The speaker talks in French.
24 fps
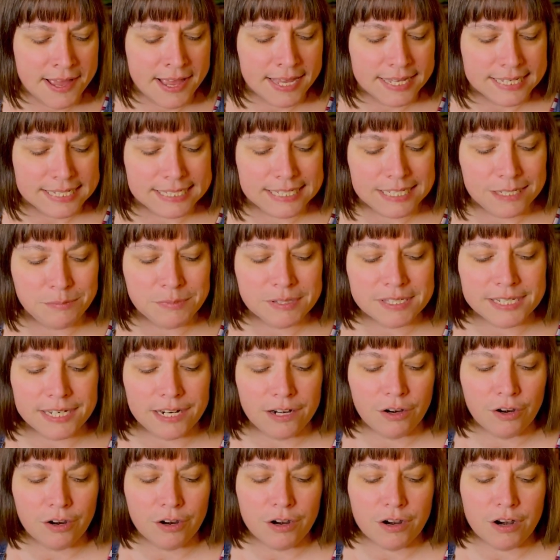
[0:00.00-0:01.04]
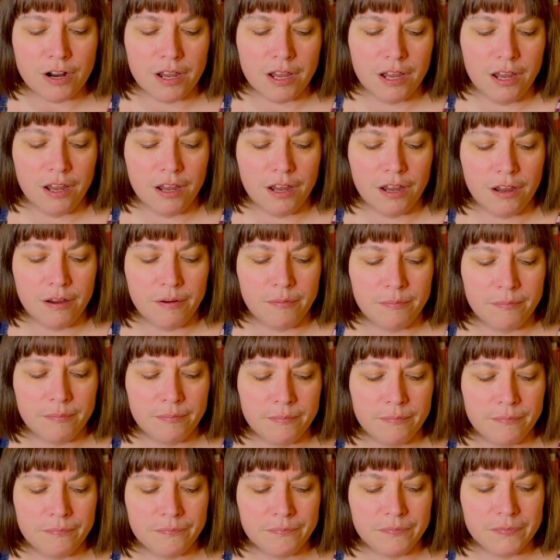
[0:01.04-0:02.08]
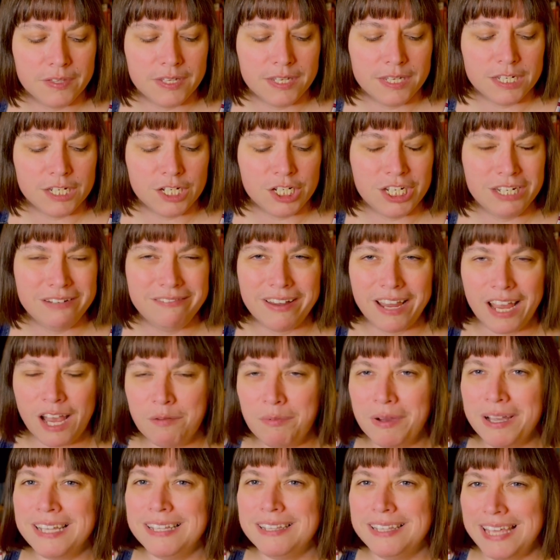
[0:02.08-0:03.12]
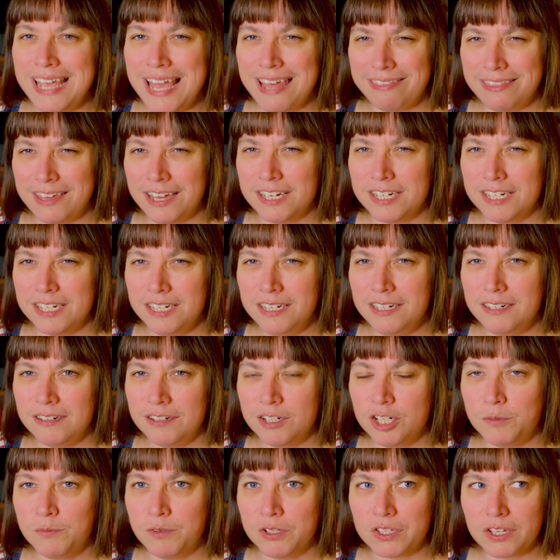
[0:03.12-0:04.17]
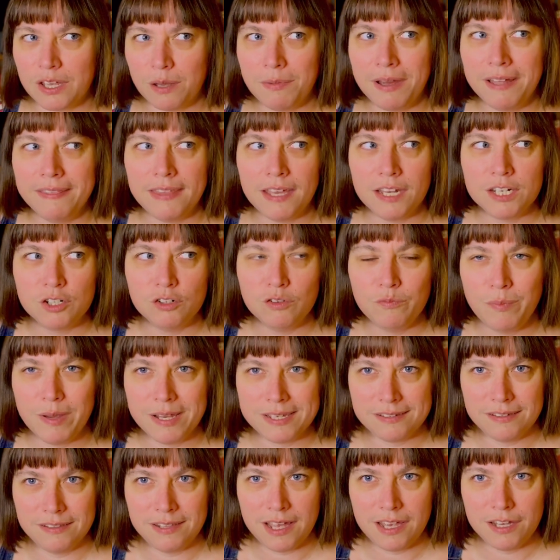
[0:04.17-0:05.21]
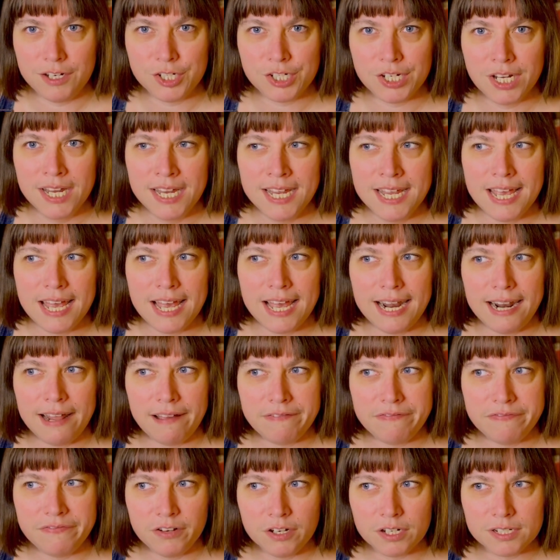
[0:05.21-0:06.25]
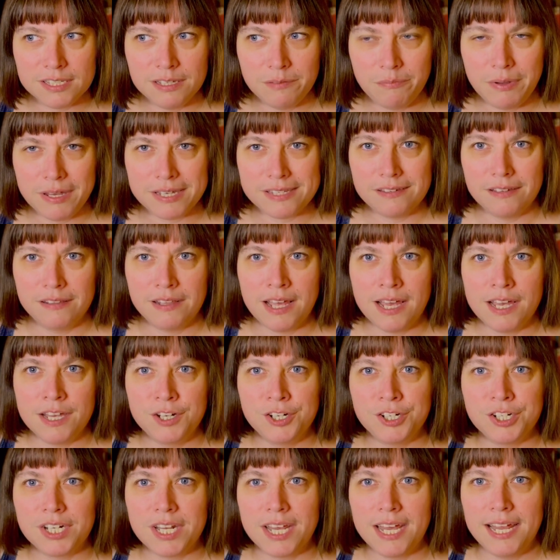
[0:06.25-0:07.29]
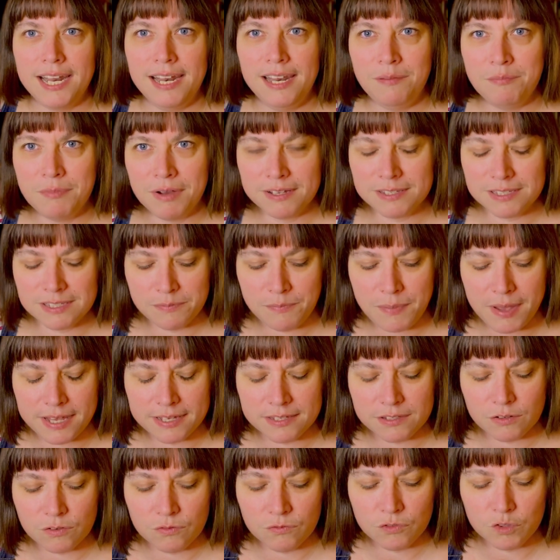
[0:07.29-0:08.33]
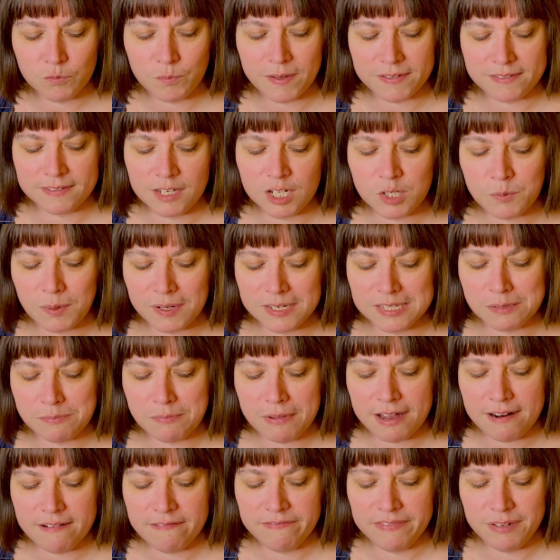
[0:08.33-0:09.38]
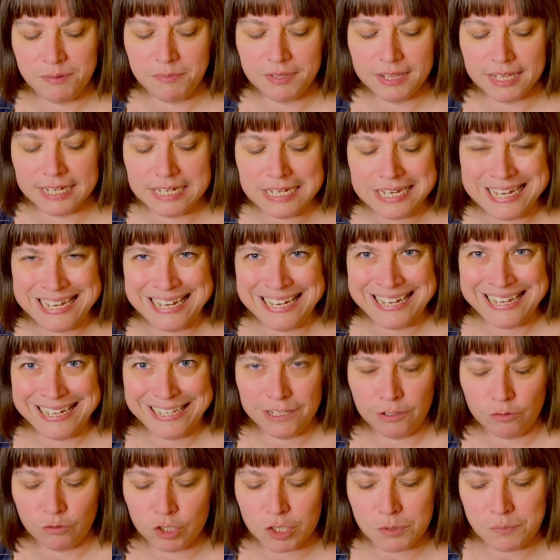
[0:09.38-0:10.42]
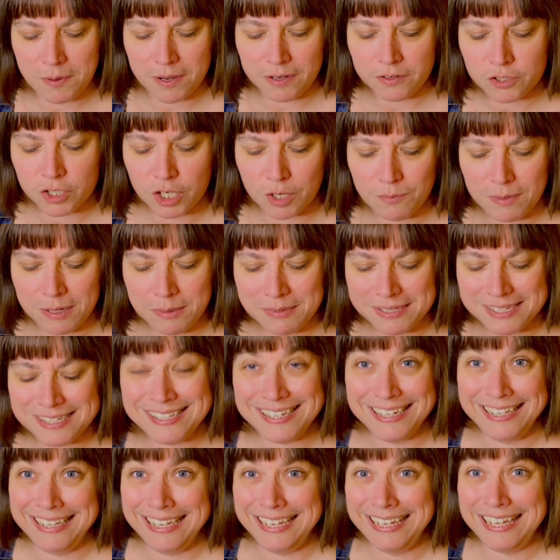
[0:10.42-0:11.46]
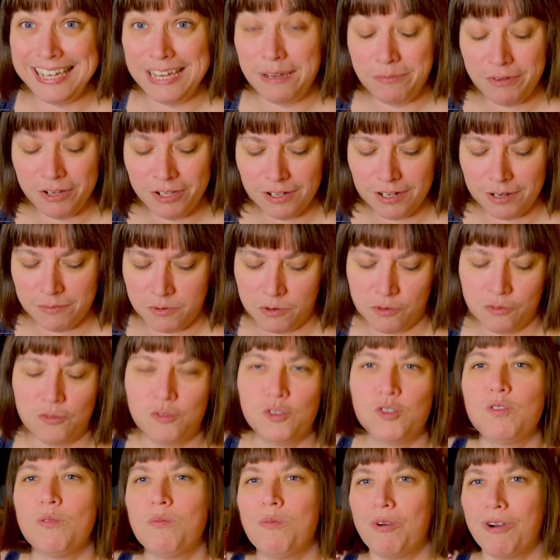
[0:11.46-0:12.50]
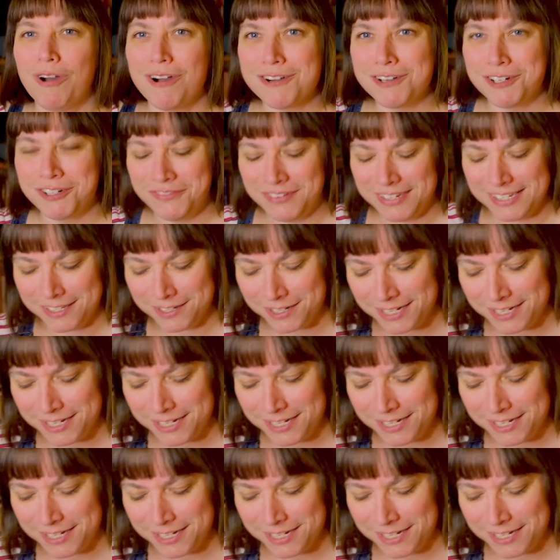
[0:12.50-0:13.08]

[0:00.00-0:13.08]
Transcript: Steam Sailor, euh, j'ai vraiment été attachée, je me suis vraiment attachée au personnage, à la force des personnages, à l'émancipation du personnage principal féminin. Donc, je pense que même si c'est Neil Gaiman, oh mon Dieu, je ne vais pas croire que je fais ça.